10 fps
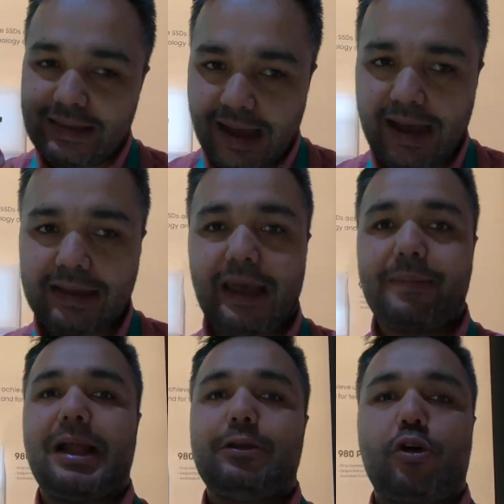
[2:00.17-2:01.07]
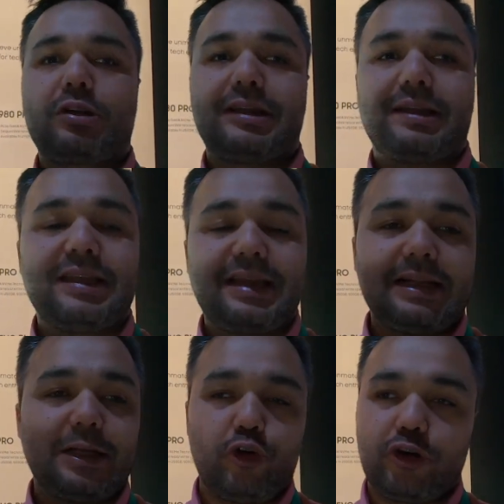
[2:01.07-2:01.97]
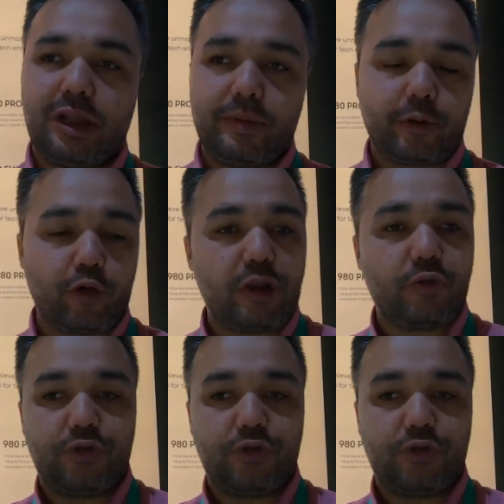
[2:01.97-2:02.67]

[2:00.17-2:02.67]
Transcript: daha temel noktada detaylarını öğrenebilmek, örneğin